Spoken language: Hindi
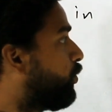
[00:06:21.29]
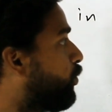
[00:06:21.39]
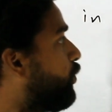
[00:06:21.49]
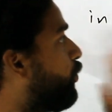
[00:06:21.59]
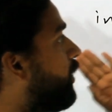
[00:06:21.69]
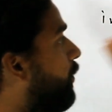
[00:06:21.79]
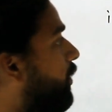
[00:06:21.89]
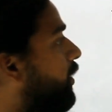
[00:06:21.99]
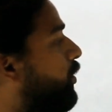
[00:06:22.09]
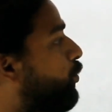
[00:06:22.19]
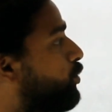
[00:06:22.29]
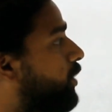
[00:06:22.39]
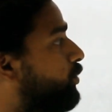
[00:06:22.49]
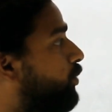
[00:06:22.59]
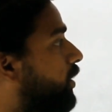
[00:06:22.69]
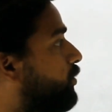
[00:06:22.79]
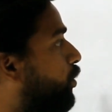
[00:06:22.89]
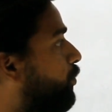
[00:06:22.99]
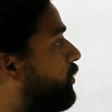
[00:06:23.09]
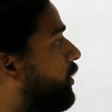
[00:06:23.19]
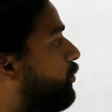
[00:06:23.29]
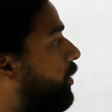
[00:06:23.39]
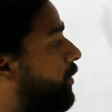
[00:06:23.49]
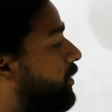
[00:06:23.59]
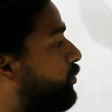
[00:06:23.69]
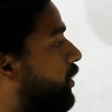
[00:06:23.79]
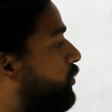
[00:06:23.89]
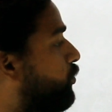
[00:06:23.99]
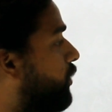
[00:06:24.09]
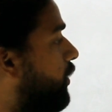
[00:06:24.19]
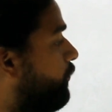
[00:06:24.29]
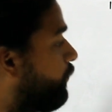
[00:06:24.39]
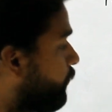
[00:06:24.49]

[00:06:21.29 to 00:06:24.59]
तो ये हो गया आपका उसका जो नेक्स्ट टॉपिक जो आपका जो था जिसका